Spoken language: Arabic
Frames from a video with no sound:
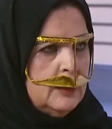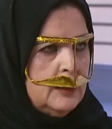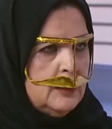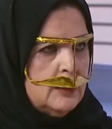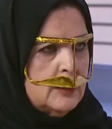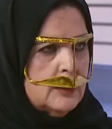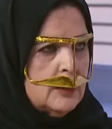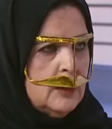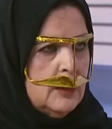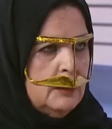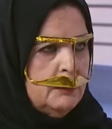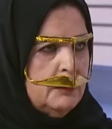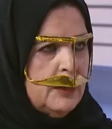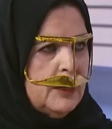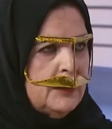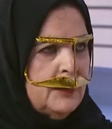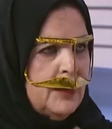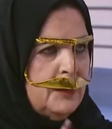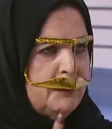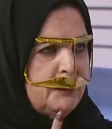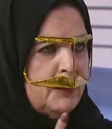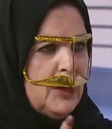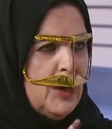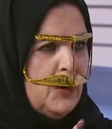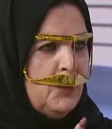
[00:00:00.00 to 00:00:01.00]
الحساب
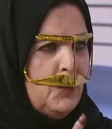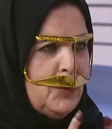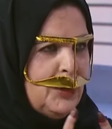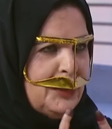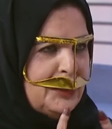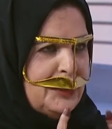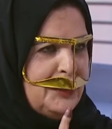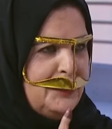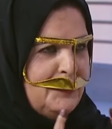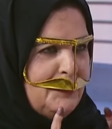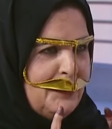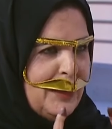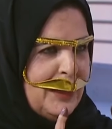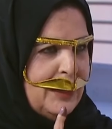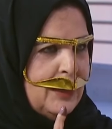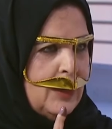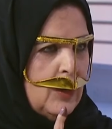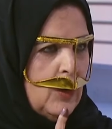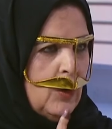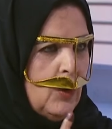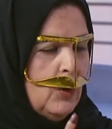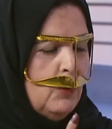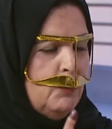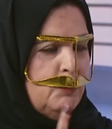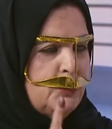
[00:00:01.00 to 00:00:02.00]
كتبت اول كلمه
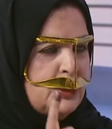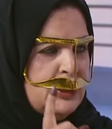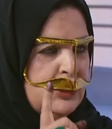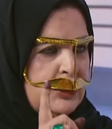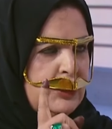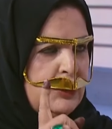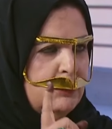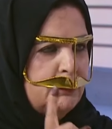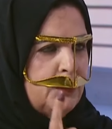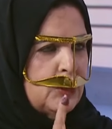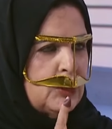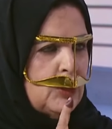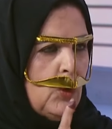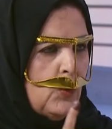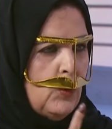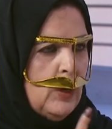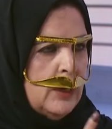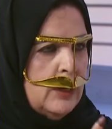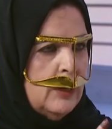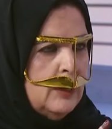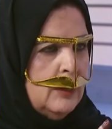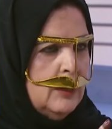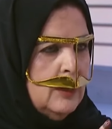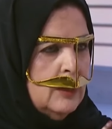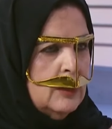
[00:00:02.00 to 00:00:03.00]
ام سعيد متطوعه
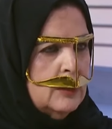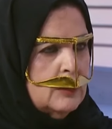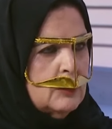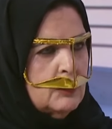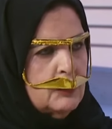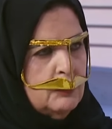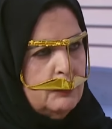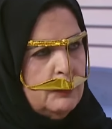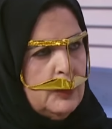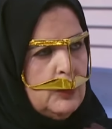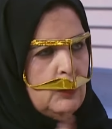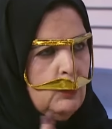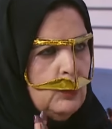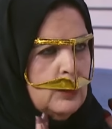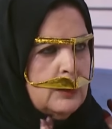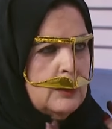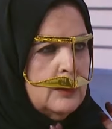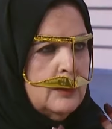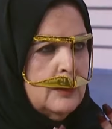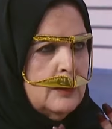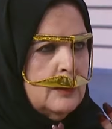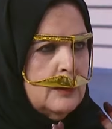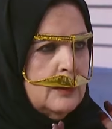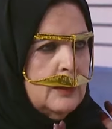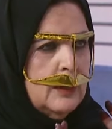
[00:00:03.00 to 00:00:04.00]
لله ثم الوطن،
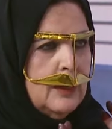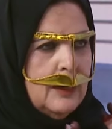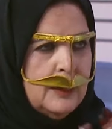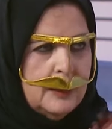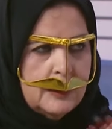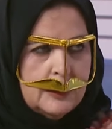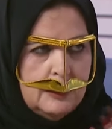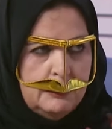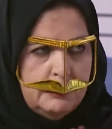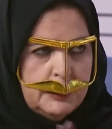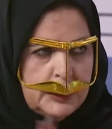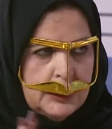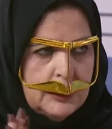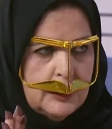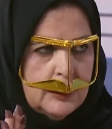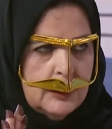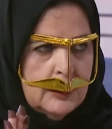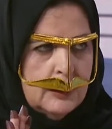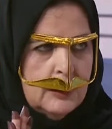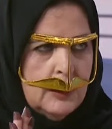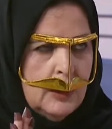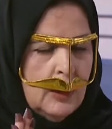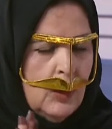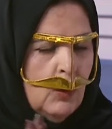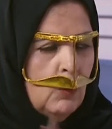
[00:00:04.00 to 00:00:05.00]
هاي كلمتي.
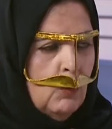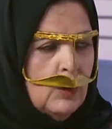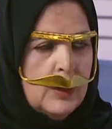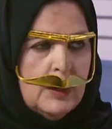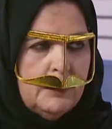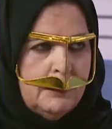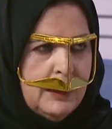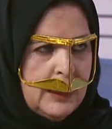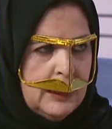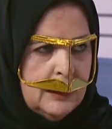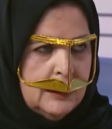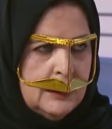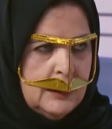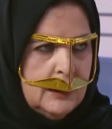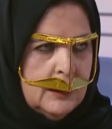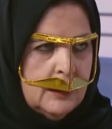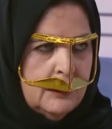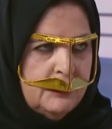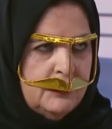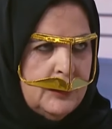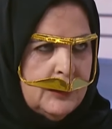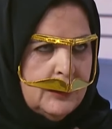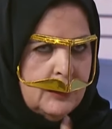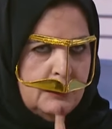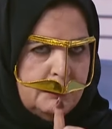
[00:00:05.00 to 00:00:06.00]
وانا ما حد
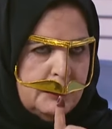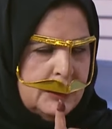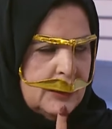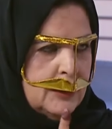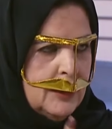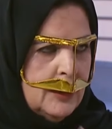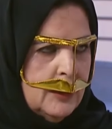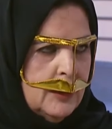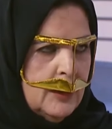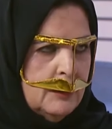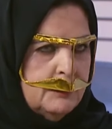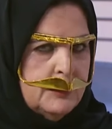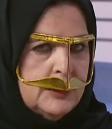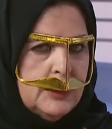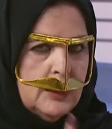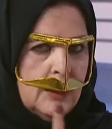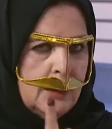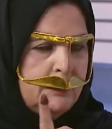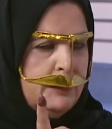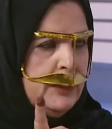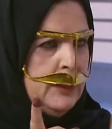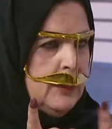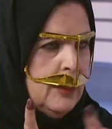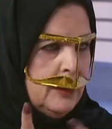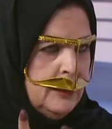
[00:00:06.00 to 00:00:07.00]
يعرفني كلمه زينب،
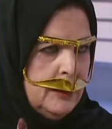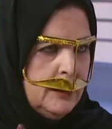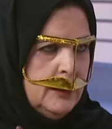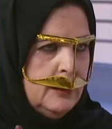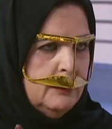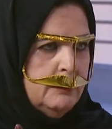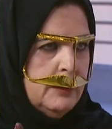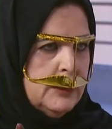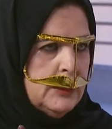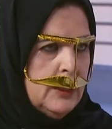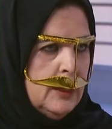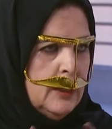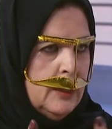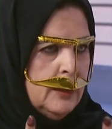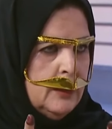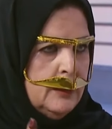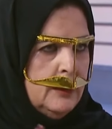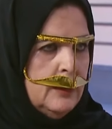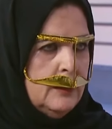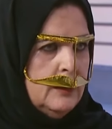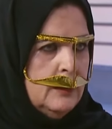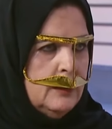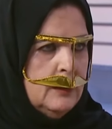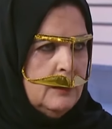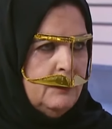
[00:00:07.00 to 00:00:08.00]
زينب الا الحين بس حاليا
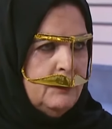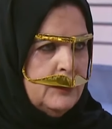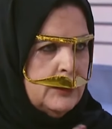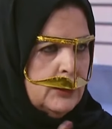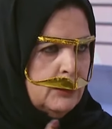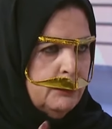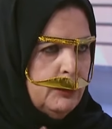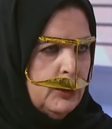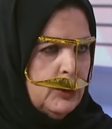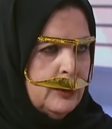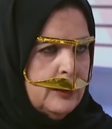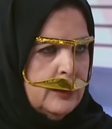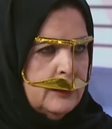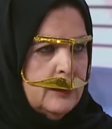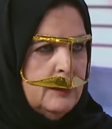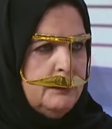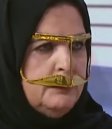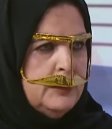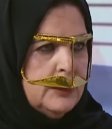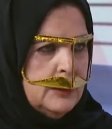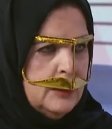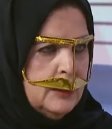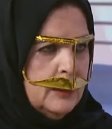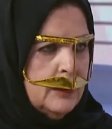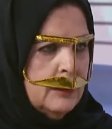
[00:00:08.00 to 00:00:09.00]
الفيسبوك كتب
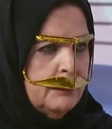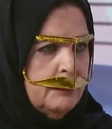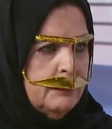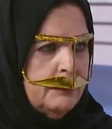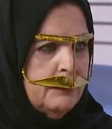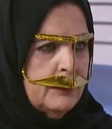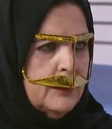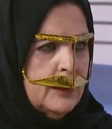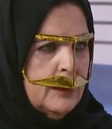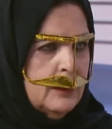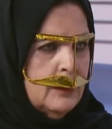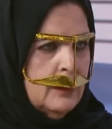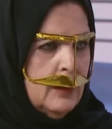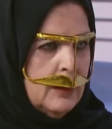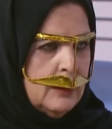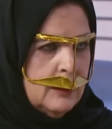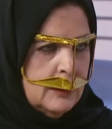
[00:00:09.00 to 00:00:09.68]
لي زينب على